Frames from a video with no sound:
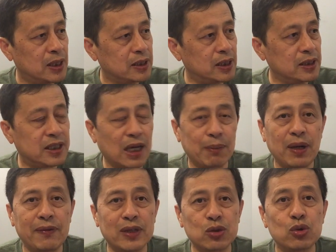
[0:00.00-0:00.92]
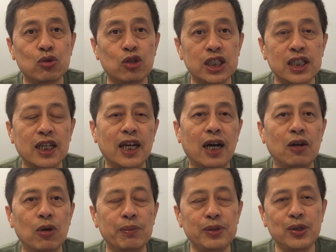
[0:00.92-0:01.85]
能想办法出国，尽
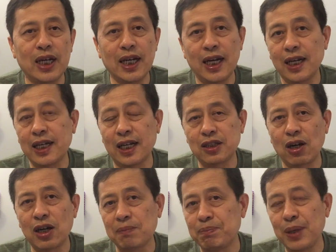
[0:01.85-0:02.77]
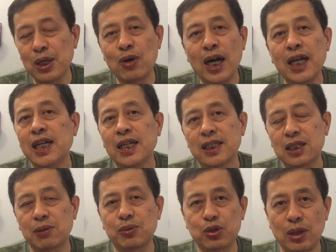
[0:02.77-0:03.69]
量。我们原来还感到很悲观，
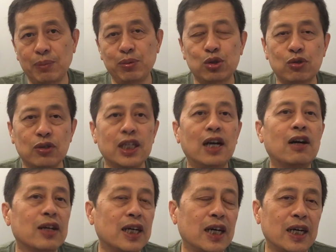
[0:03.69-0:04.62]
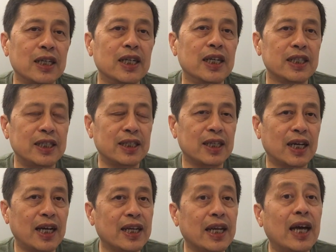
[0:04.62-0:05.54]
是不是全部锁掉了现
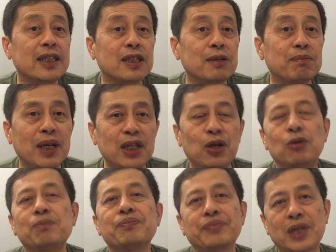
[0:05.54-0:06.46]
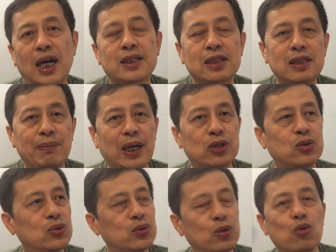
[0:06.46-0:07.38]
在看来是没有只是把
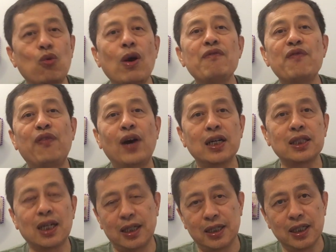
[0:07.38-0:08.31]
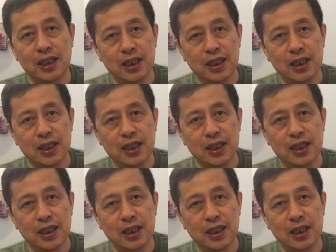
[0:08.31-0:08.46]
中共官方的